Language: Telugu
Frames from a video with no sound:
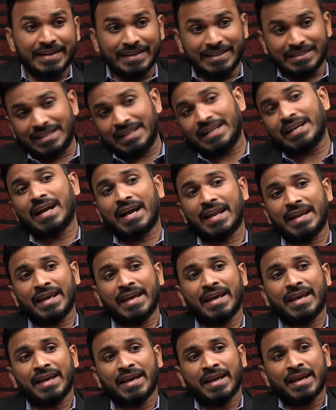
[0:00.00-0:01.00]
నిజంగానే
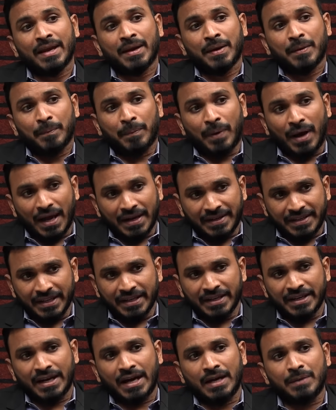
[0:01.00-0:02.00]

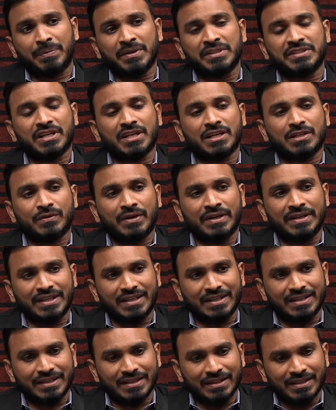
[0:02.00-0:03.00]
పార్టీని నడిపించేటువంటి